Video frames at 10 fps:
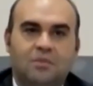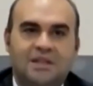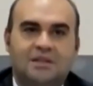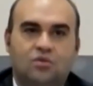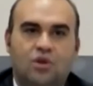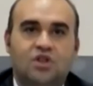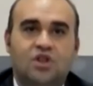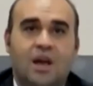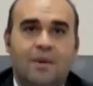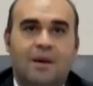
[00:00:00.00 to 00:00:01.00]
Biz
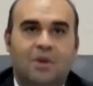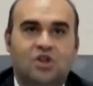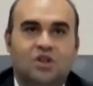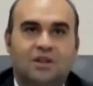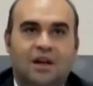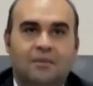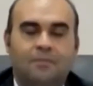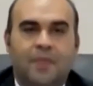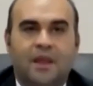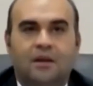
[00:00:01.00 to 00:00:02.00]
sürecin hemen başında
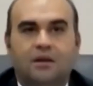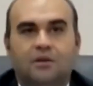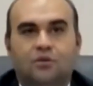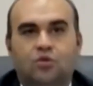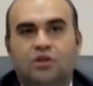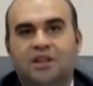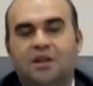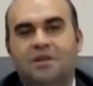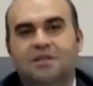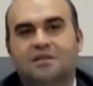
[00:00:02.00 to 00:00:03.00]
e,
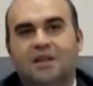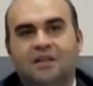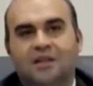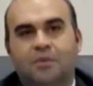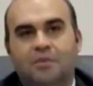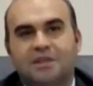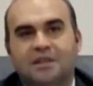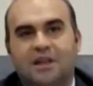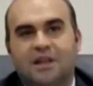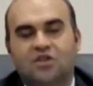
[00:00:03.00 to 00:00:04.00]
Türkiye'de bir
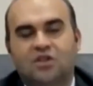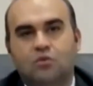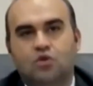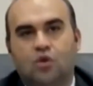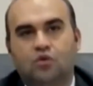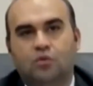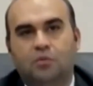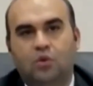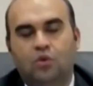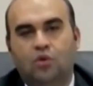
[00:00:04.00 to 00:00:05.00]
startup'ımızın geliştirmiş olduğu
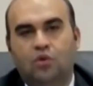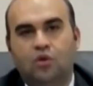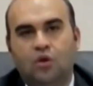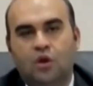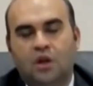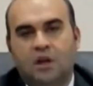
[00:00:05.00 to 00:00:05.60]
bir ürünü